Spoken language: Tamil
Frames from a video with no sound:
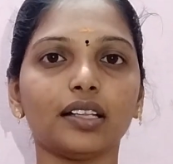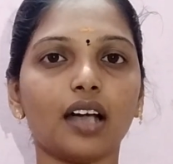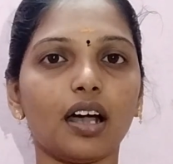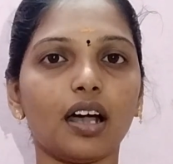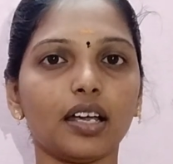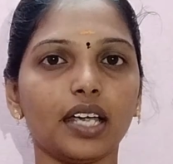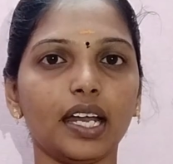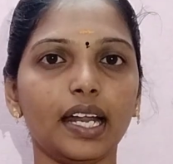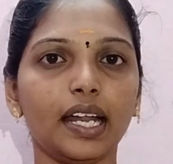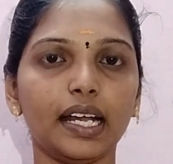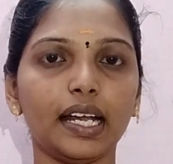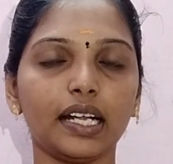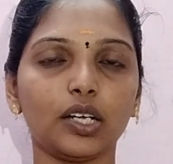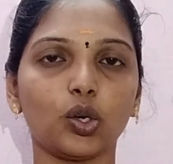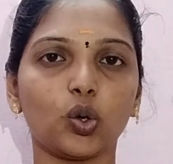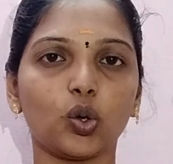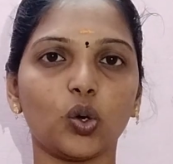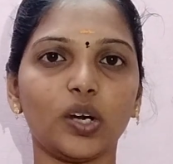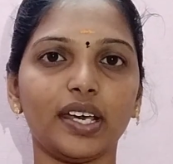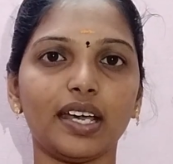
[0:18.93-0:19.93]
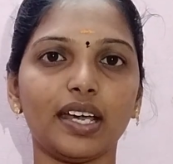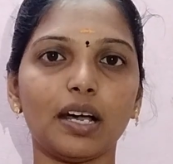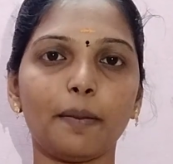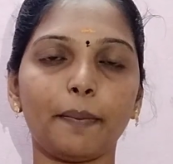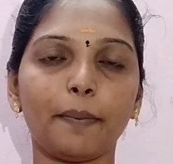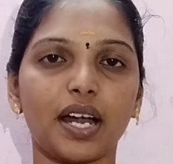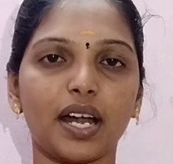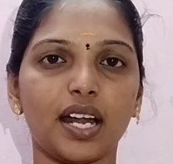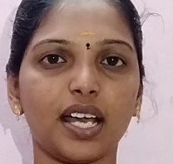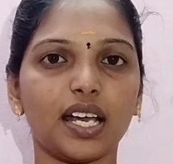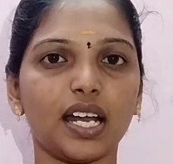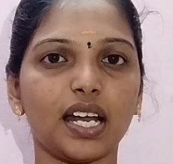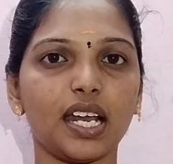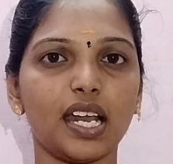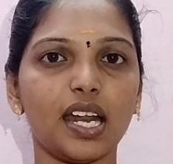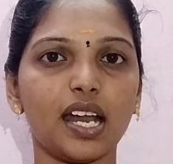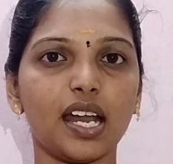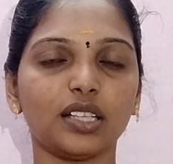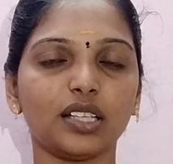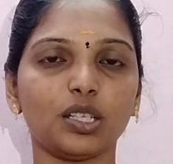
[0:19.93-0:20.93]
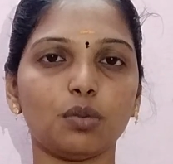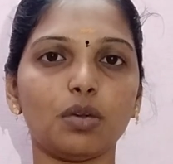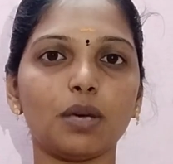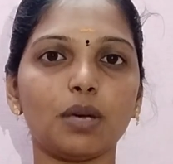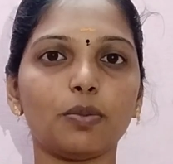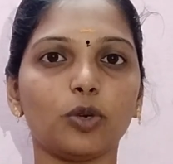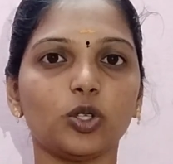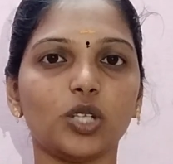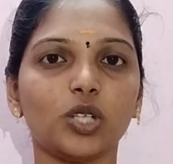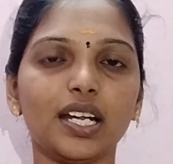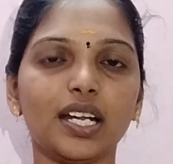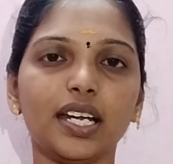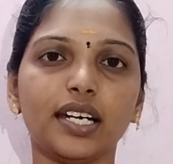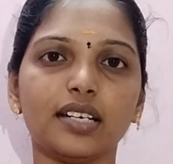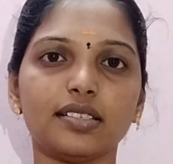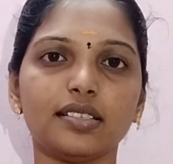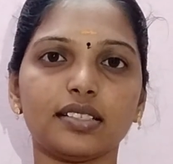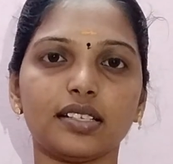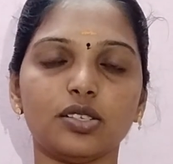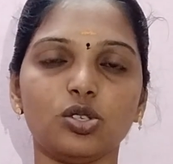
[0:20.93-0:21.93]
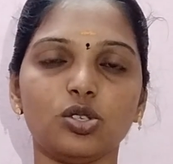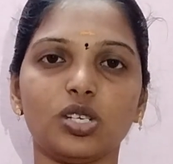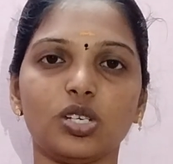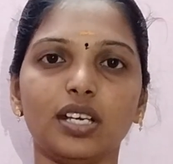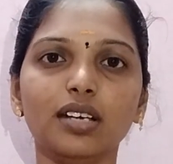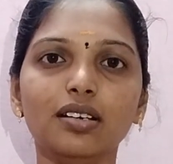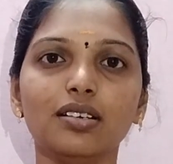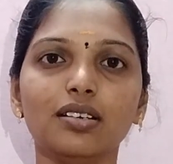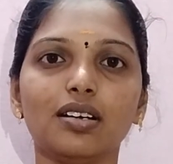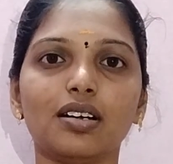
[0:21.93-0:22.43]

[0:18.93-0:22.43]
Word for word: தாங்கிட்டே இருக்கக்கூடிய பணங்கள் எல்லாத்தையுமே முதலீடு செஞ்சு